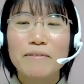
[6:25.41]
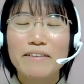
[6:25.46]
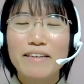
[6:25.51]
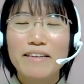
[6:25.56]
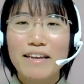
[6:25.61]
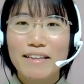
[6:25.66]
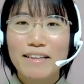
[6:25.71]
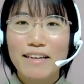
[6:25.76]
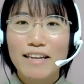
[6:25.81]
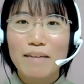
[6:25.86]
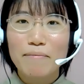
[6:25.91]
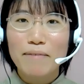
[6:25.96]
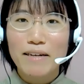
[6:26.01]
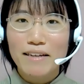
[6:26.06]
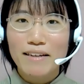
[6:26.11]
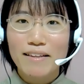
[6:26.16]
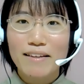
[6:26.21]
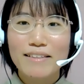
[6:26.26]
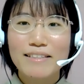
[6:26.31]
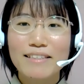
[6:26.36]
務検定で
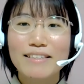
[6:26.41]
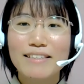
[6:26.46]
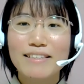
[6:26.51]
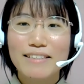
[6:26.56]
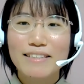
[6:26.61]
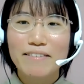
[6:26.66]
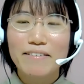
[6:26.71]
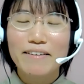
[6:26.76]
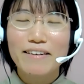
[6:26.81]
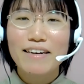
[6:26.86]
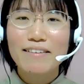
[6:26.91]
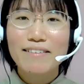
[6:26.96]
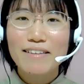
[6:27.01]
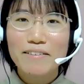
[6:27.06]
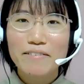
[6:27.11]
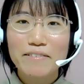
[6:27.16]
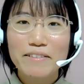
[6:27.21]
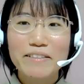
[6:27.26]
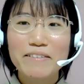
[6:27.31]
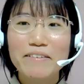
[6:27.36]
学んだ知識を活かせ
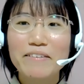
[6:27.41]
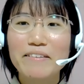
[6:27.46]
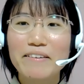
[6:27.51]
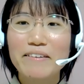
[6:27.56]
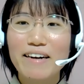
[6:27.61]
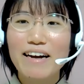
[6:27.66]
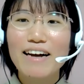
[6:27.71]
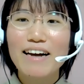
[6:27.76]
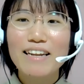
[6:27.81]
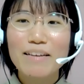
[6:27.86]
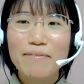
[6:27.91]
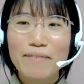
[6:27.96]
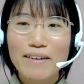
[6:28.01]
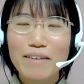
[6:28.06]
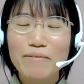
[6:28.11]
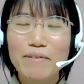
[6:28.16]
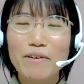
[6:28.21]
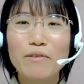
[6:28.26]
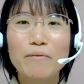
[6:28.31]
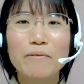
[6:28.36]
るお仕事があれ
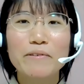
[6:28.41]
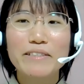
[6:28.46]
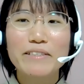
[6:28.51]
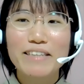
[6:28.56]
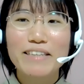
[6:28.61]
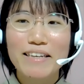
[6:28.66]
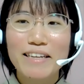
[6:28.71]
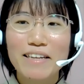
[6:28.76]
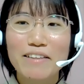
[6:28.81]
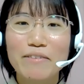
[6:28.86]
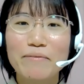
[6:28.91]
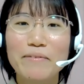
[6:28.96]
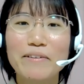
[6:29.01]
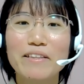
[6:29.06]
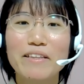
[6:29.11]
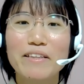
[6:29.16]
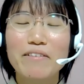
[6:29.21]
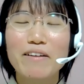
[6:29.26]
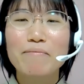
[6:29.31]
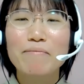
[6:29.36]
ばもう応募したいなと思っ
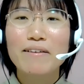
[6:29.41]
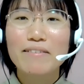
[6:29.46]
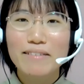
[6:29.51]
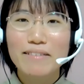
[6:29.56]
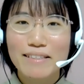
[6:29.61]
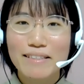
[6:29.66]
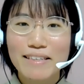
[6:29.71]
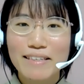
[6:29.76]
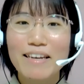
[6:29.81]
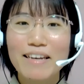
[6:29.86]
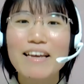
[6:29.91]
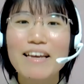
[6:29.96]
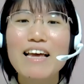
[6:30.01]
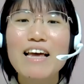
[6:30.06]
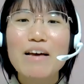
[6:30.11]
ておりますし